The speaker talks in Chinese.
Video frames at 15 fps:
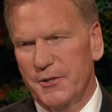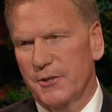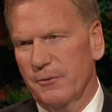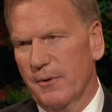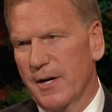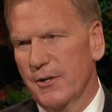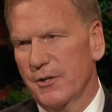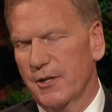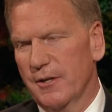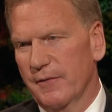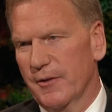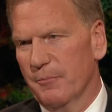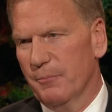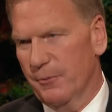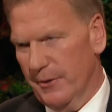其中包
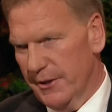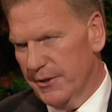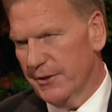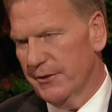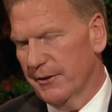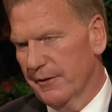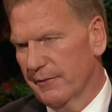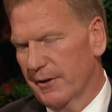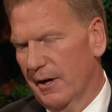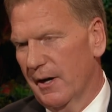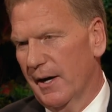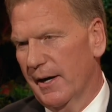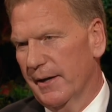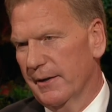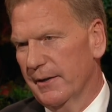括复兴了神
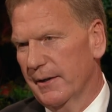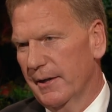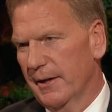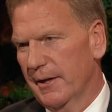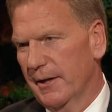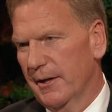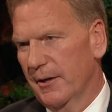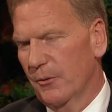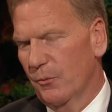的圣旨。